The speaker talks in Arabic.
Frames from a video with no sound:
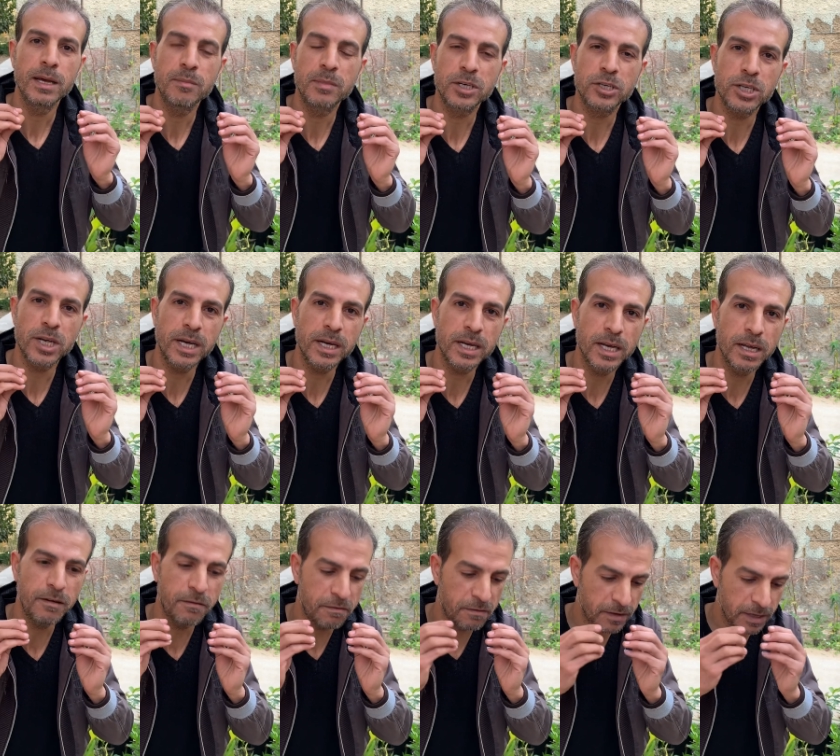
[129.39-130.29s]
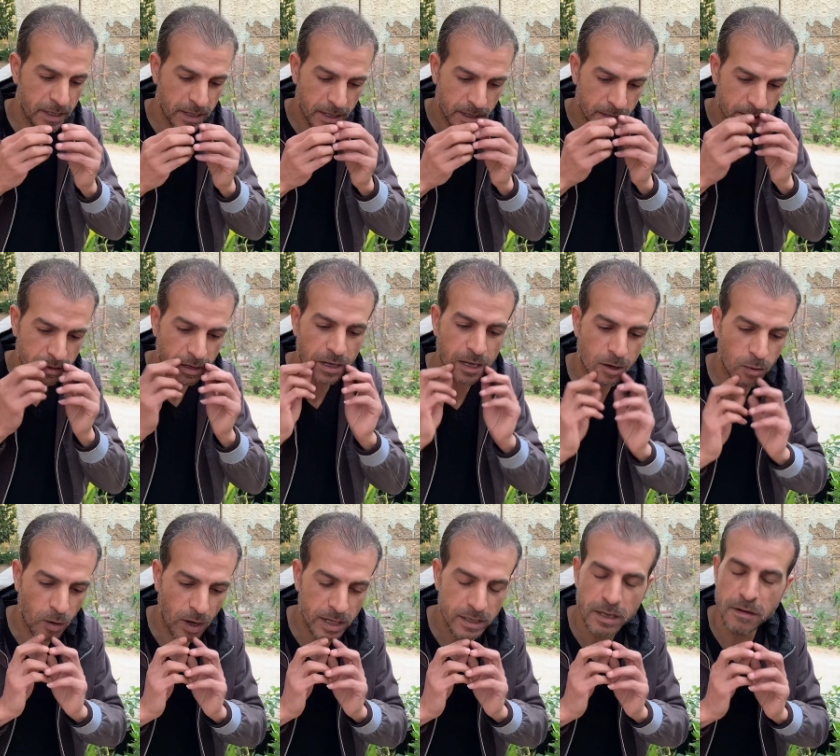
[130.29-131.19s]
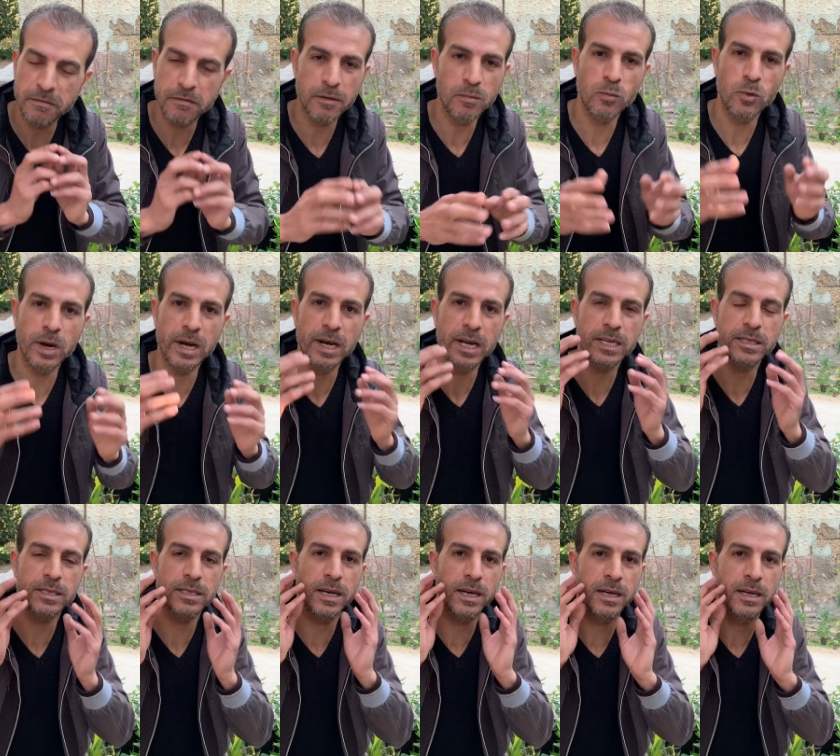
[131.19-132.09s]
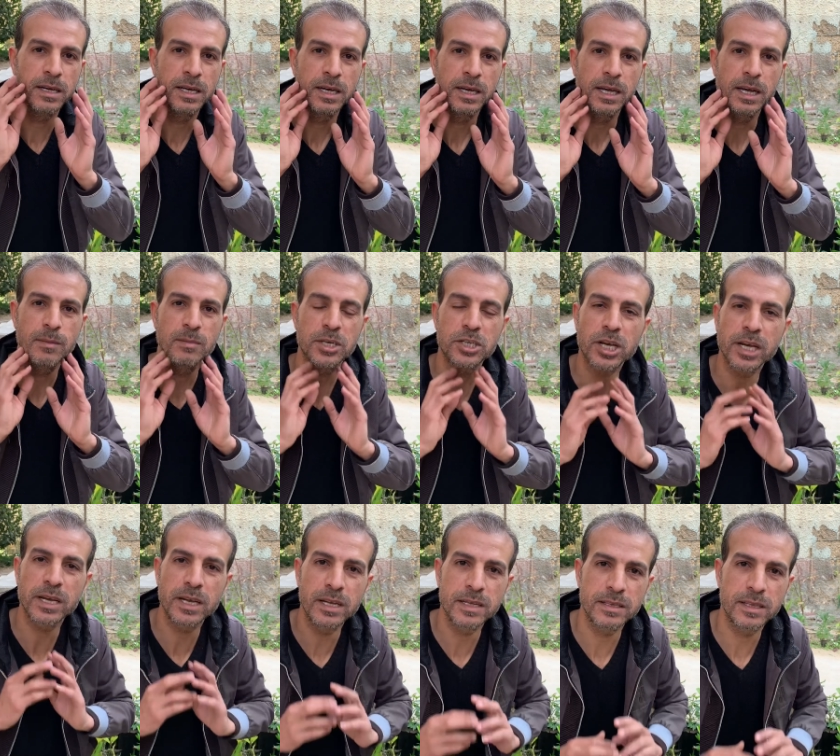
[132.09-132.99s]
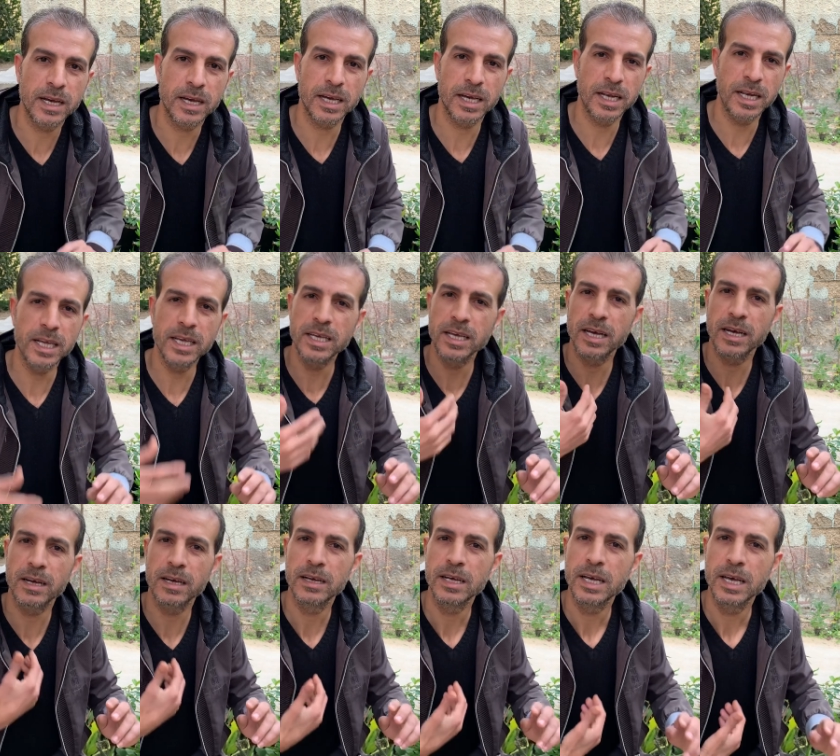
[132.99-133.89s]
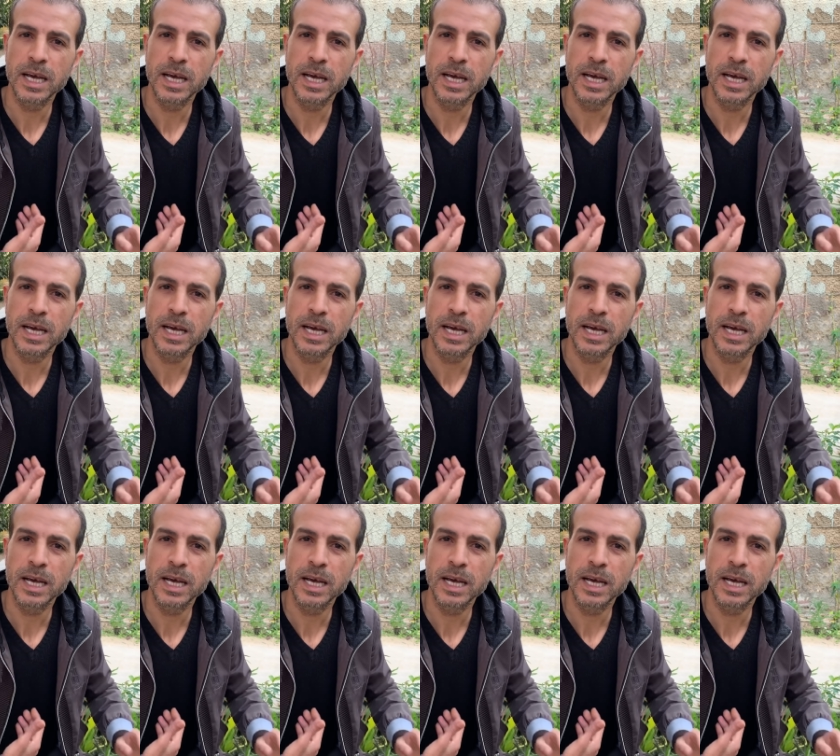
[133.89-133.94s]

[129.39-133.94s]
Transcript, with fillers: مشاكل في تقرحات الفم واللثة المشاكل الداخلية